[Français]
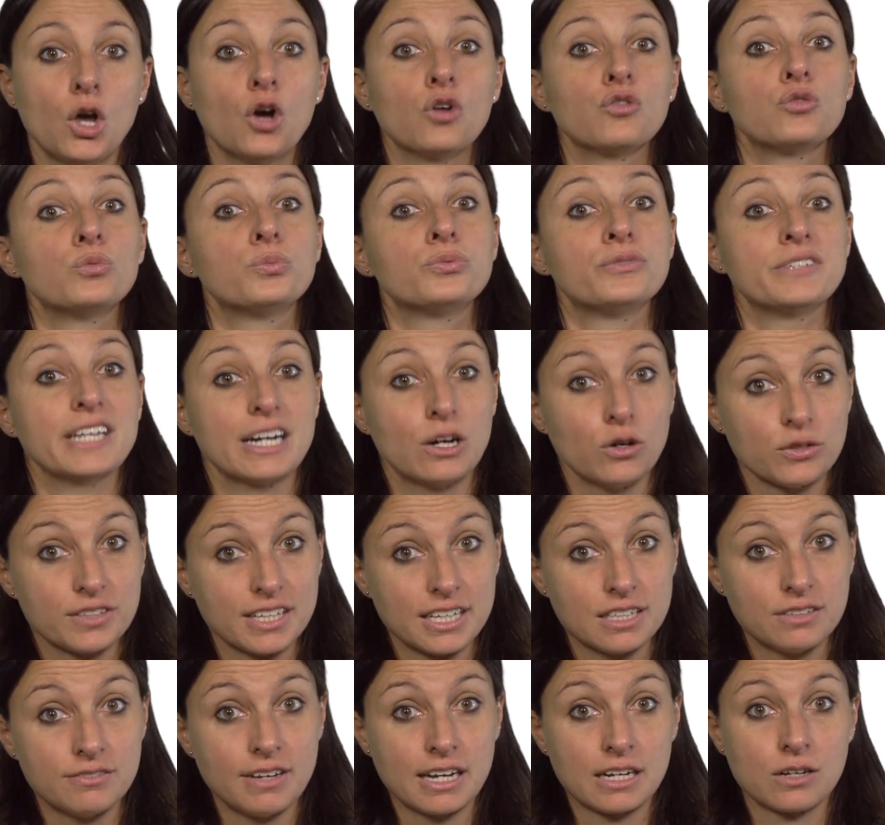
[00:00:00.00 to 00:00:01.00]
Vous pouvez
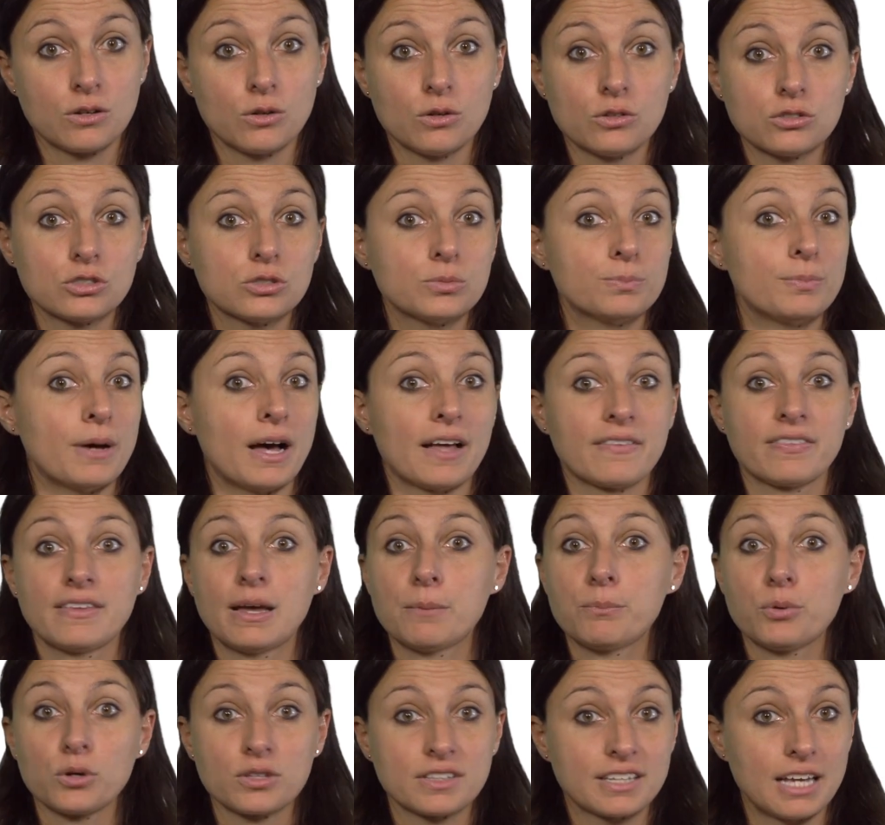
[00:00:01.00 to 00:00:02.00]
rentrer de vacances par
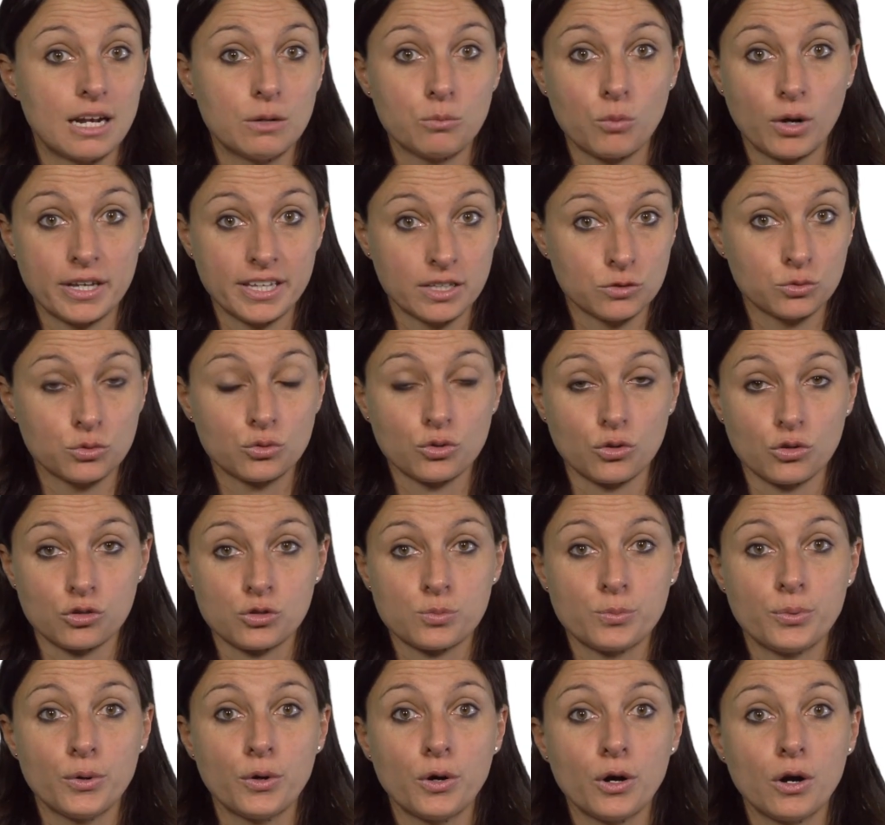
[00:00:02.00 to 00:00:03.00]
n'importe quel moyen de
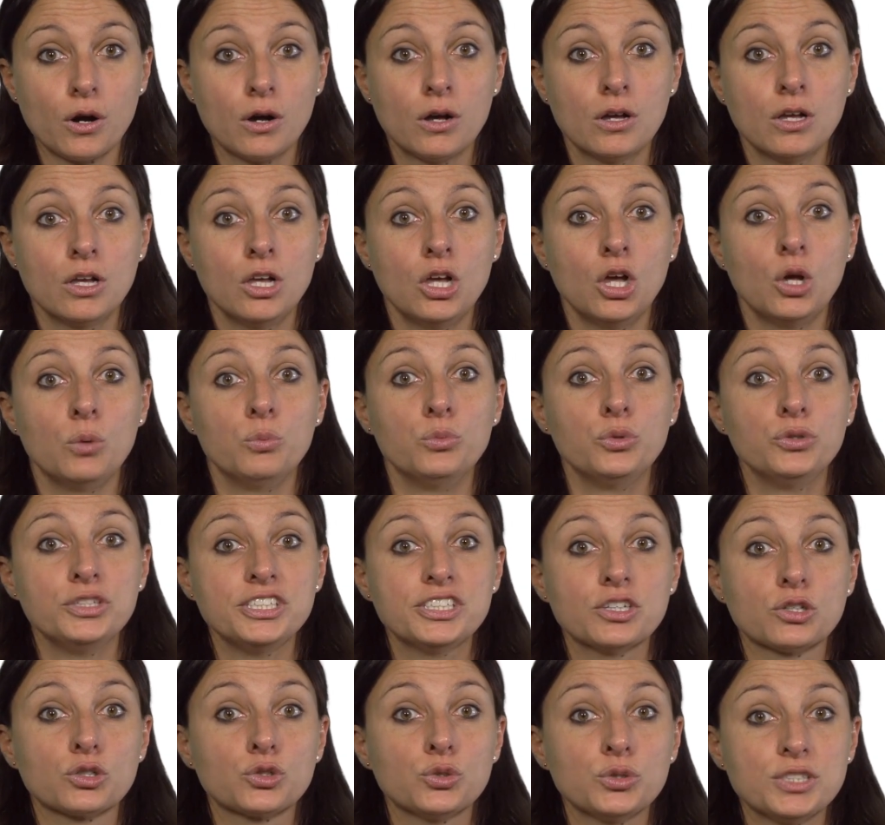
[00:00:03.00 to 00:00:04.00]
transport, muni
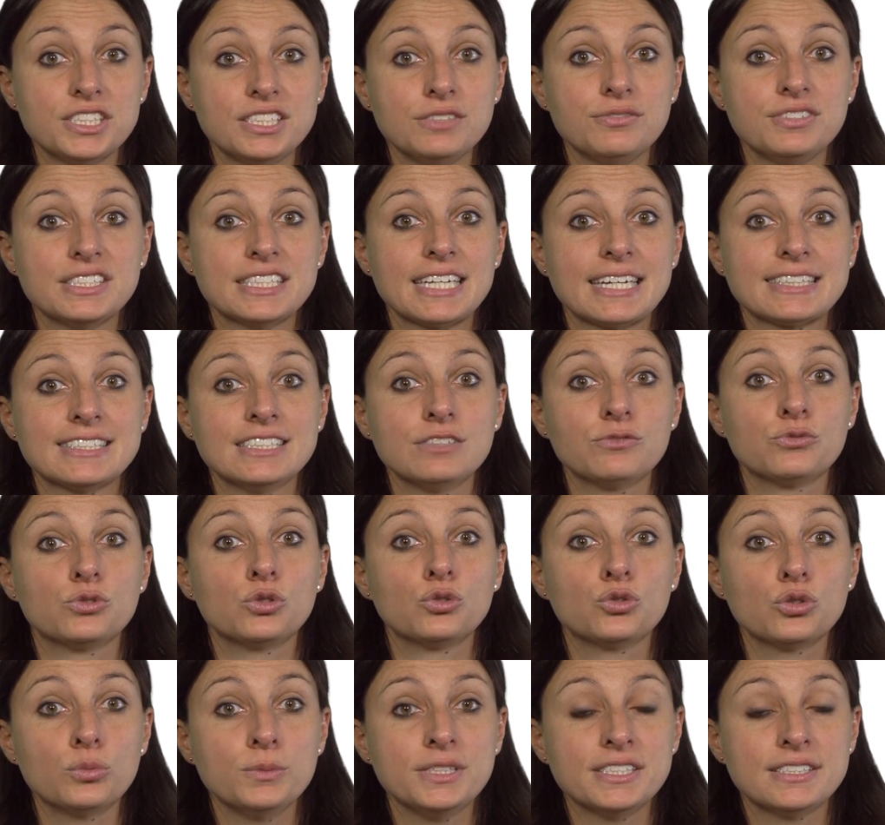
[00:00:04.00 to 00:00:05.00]
d'un justificatif de
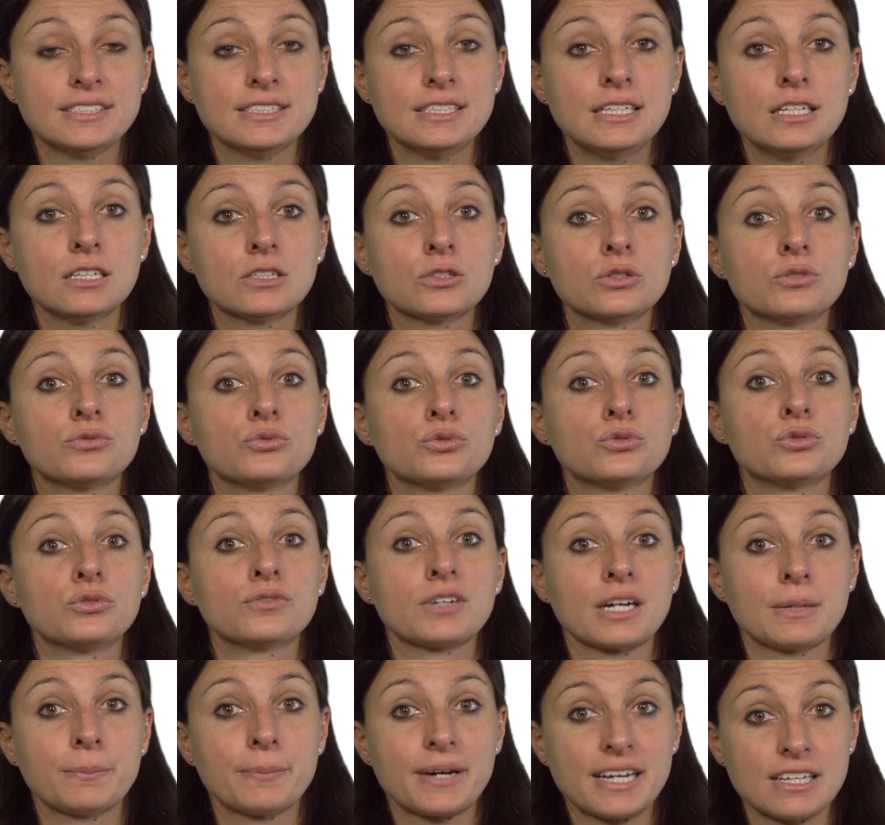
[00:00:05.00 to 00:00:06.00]
domicile que vous
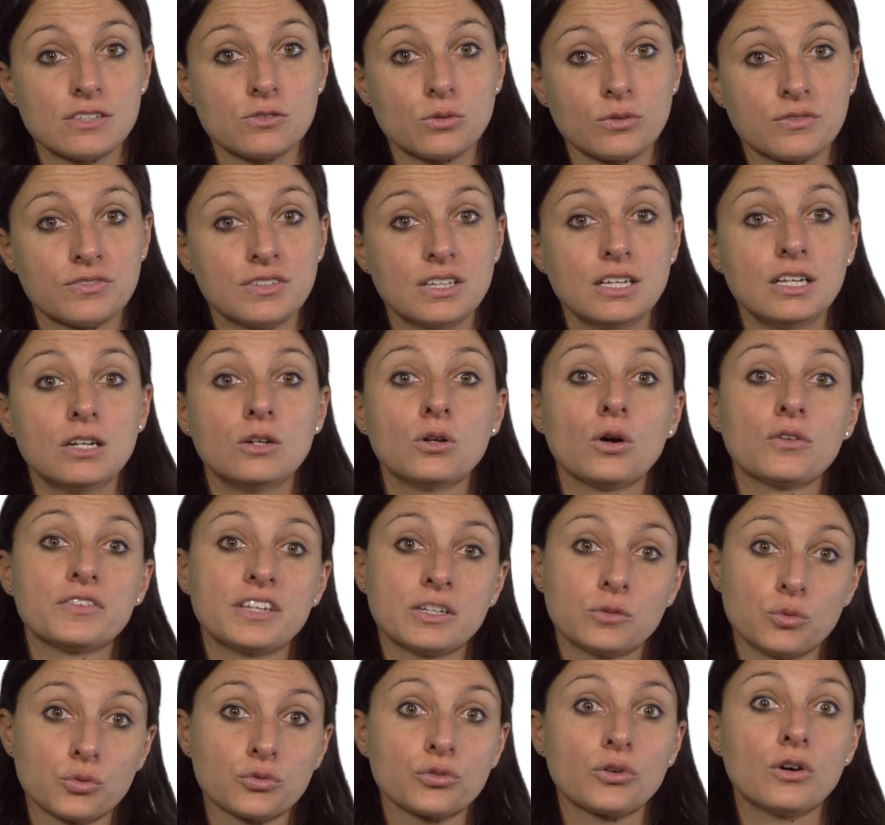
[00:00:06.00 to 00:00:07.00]
devrez présenter lors des
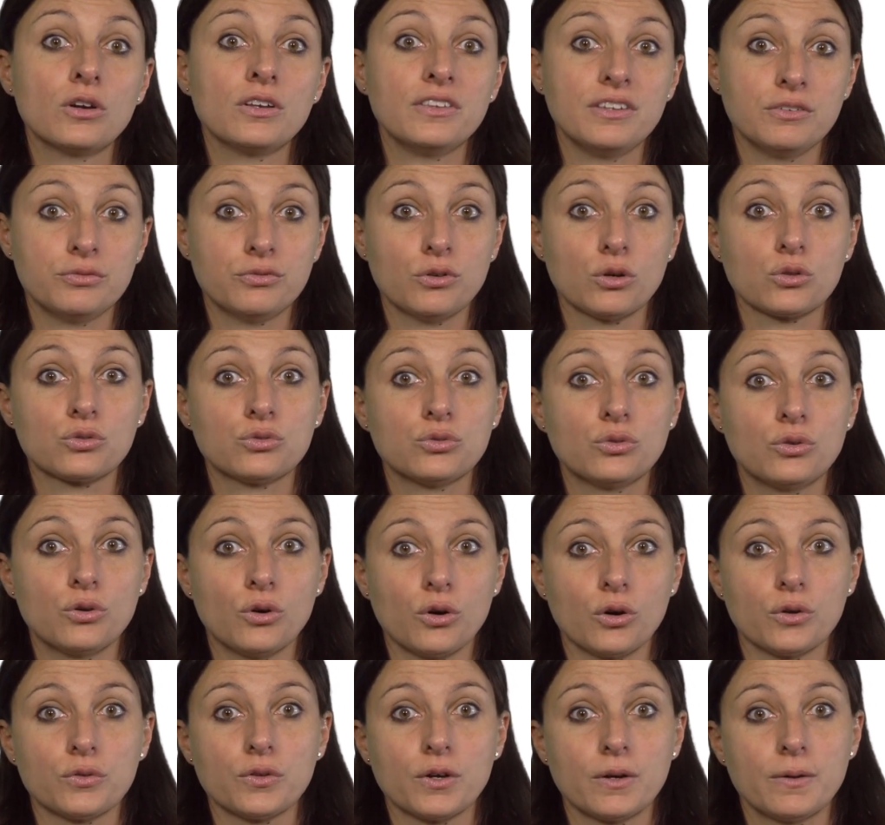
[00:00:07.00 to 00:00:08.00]
contrôles des forces de
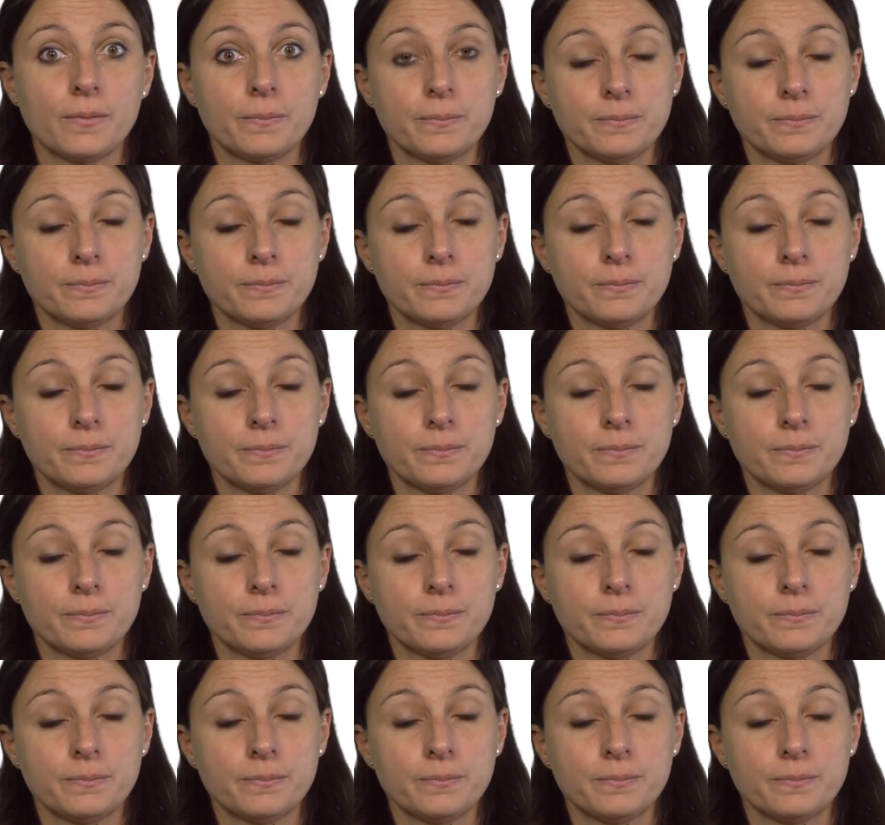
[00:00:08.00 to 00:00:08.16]
l'ordre.